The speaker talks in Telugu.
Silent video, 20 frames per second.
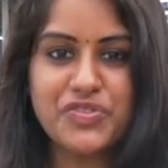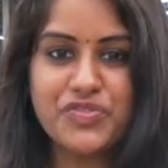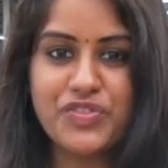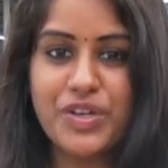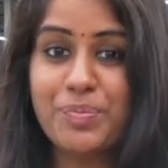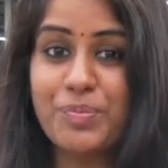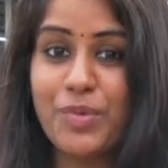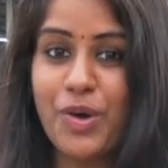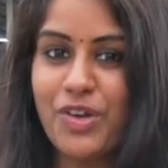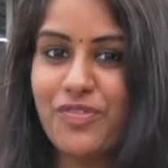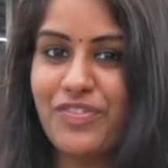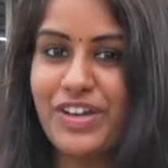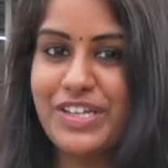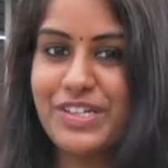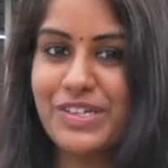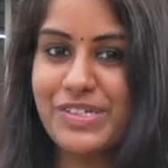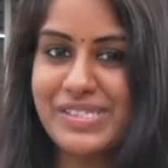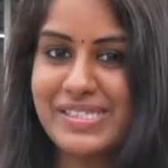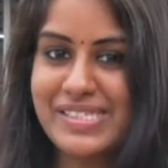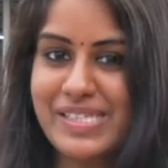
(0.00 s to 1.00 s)
ఫర్ మోర్
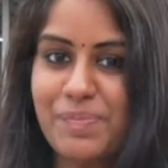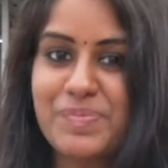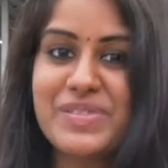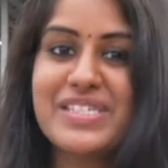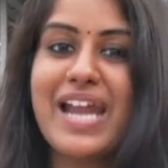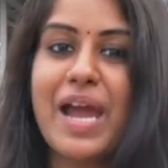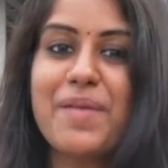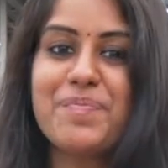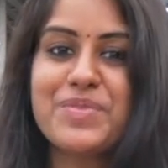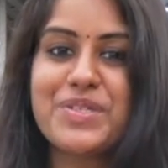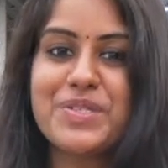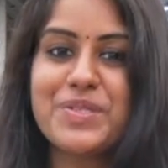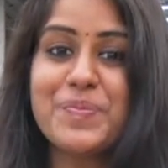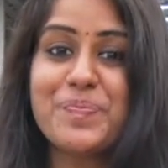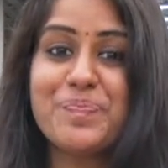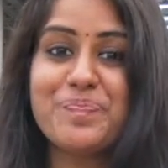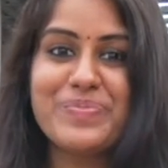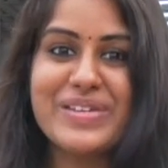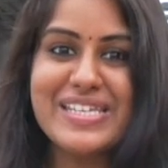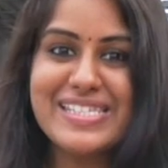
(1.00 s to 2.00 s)
వీడియోస్ సబ్స్క్రైబ్ టు
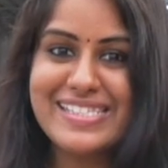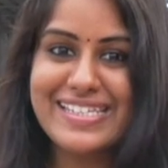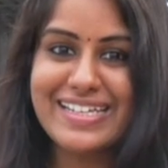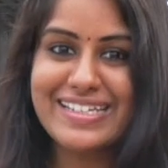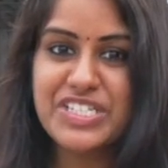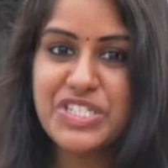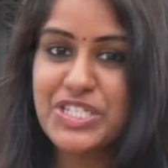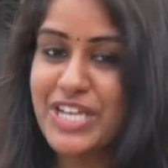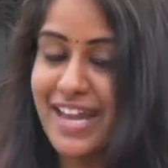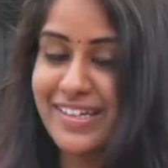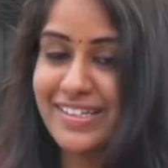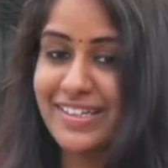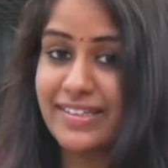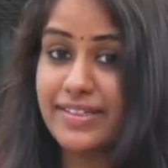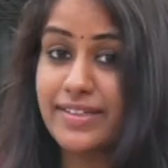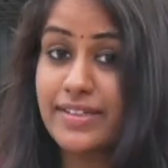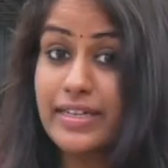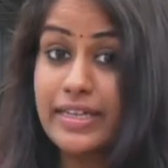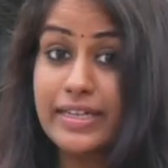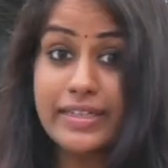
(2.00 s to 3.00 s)
బీసీఎన్ ఛానల్
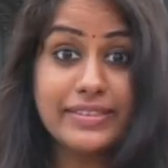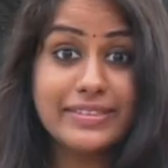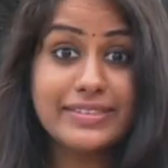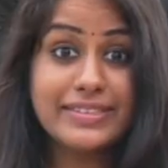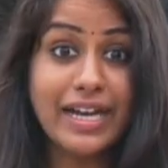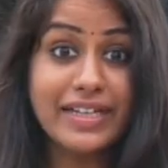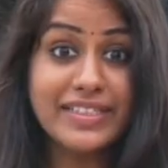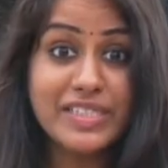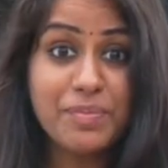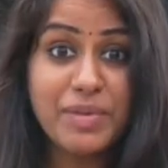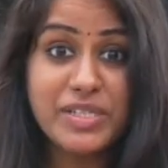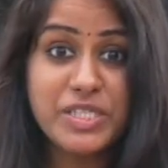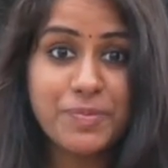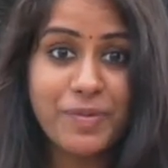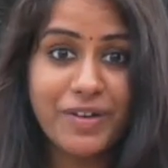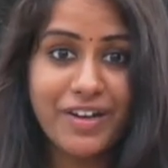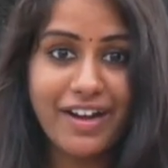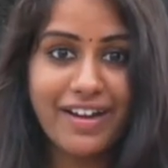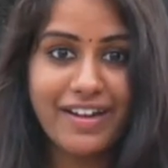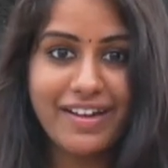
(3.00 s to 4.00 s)
గంట
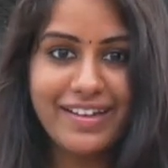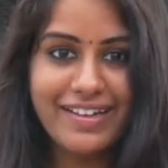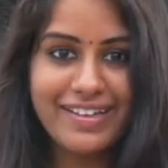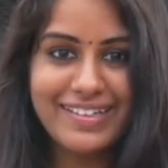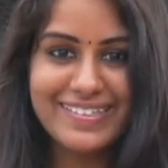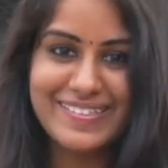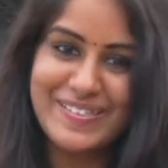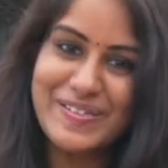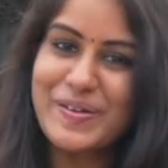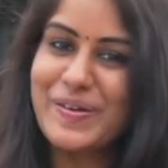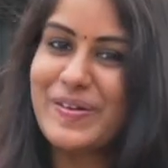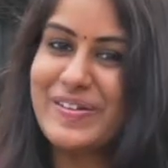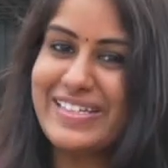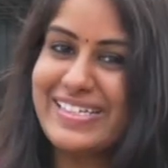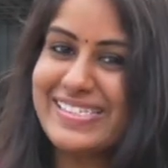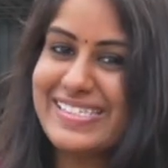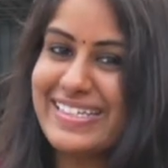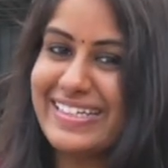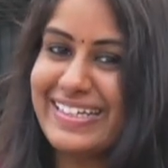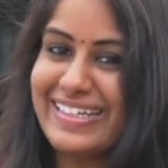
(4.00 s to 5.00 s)
మర్చిపోకండి
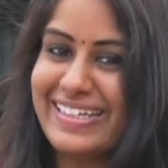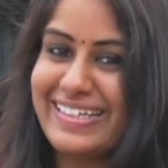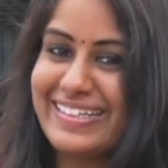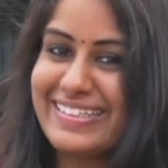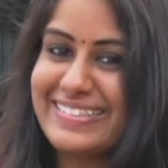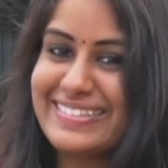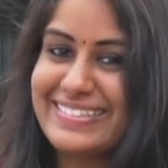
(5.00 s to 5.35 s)
కొట్టేసేయండి